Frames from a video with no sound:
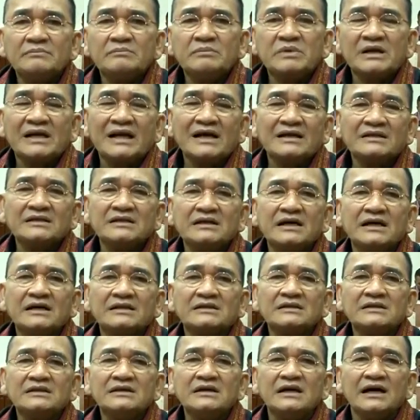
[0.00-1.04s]

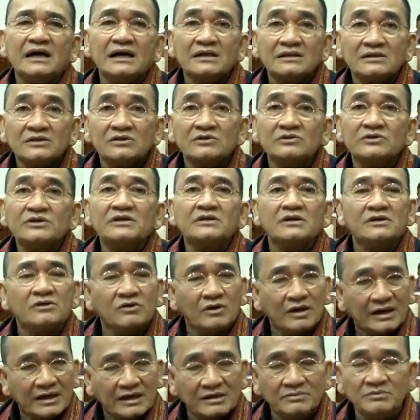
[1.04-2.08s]
berhati-hati atau kita
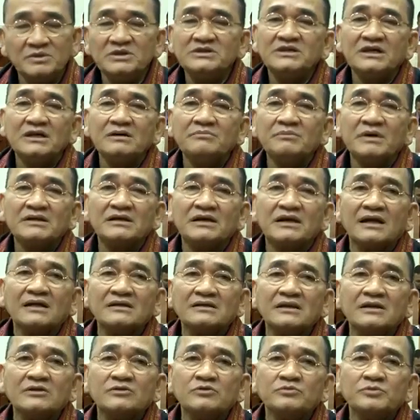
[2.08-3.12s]
doakan bisa mata
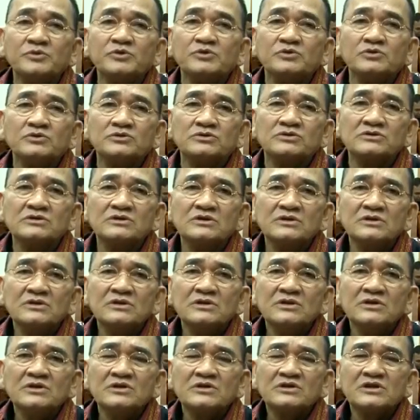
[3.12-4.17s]
rantai itu putus.
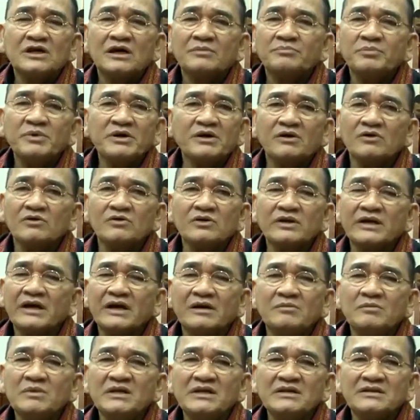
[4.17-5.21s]
Tapi kalau
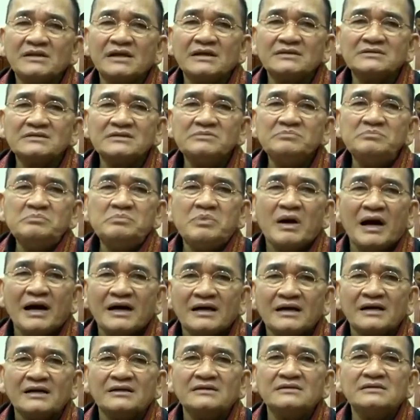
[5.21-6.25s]
rehabilitasi
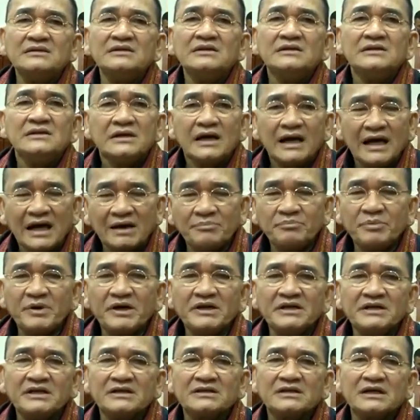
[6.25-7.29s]
bahkan apa
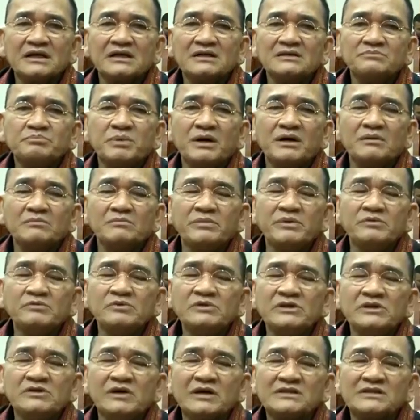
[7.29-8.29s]
yang dikatakan Pak Budi